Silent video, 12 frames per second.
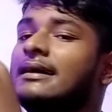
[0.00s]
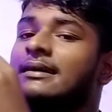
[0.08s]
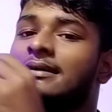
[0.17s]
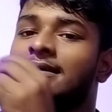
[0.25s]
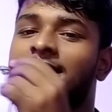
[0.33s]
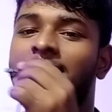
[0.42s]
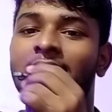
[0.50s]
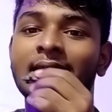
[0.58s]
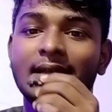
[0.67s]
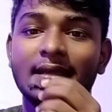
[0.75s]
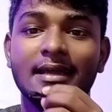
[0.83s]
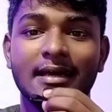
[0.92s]
है
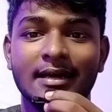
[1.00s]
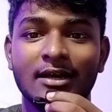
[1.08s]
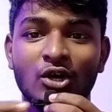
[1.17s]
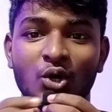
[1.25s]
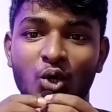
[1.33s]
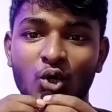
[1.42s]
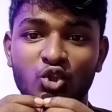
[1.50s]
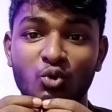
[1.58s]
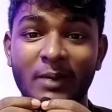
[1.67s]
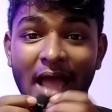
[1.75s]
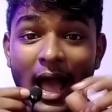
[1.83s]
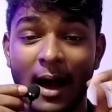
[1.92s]
ठीक है
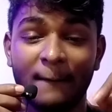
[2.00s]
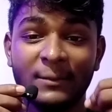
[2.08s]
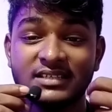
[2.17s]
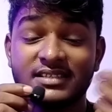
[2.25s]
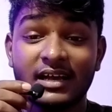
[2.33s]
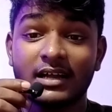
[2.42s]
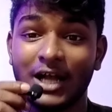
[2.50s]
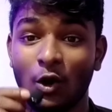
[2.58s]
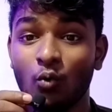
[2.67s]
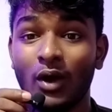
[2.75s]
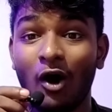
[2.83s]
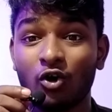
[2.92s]
तो मैं हमेशा
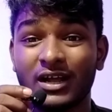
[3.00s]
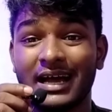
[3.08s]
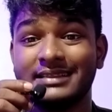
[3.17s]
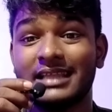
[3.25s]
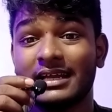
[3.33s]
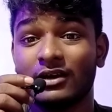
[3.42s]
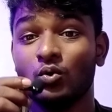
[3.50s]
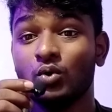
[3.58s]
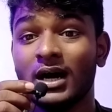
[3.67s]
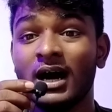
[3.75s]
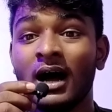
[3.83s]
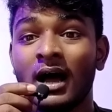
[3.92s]
कहूँगा और कहता
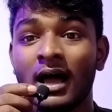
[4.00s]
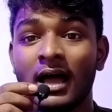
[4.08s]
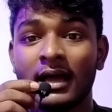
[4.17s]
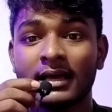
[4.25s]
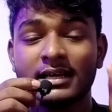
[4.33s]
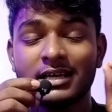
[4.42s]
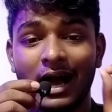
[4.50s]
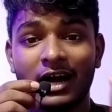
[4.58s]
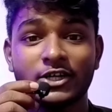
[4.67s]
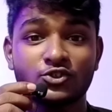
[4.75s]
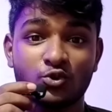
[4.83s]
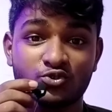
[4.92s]
रहूँगा कि
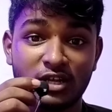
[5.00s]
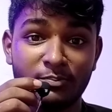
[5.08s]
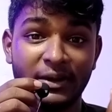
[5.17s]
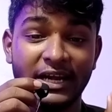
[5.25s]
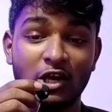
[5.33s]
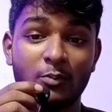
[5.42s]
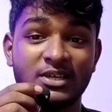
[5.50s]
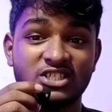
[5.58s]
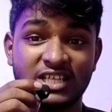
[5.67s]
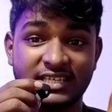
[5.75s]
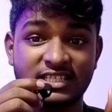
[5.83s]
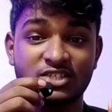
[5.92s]
अगर सोशल मीडिया पे
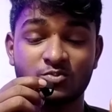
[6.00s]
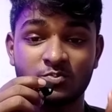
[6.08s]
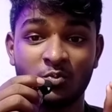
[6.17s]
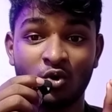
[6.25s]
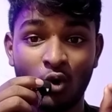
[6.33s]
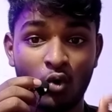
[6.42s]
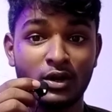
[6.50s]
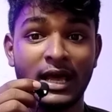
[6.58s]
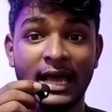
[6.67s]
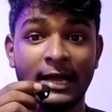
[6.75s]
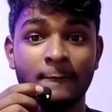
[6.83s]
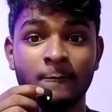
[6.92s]
सक्सेस
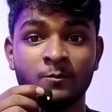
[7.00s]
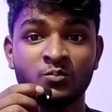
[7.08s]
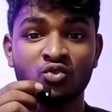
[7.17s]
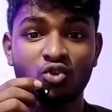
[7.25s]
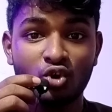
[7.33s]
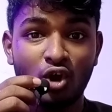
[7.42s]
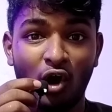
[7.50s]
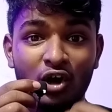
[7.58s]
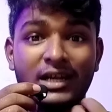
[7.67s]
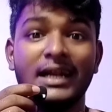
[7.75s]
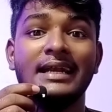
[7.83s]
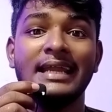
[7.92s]
होना है तो
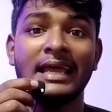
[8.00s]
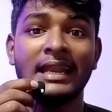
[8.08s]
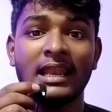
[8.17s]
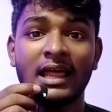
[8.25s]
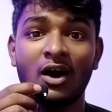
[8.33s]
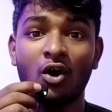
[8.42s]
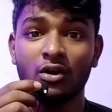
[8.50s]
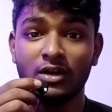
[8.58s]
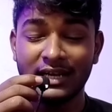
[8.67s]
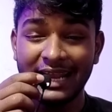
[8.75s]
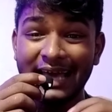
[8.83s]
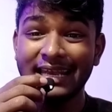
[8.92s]
कंटेंट नया लाओ
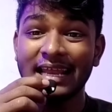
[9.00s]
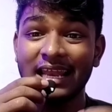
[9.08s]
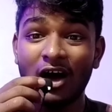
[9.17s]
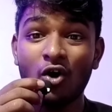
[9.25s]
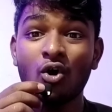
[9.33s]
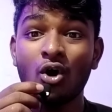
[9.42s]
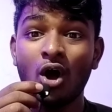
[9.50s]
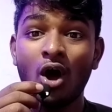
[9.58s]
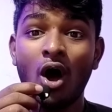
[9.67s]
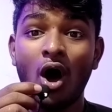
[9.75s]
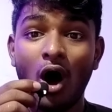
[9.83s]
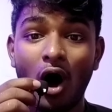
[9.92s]
नया नया लाओ
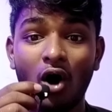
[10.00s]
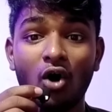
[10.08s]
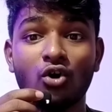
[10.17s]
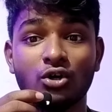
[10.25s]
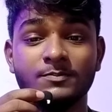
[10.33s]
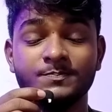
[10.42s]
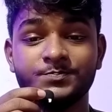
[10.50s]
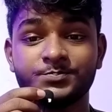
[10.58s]
और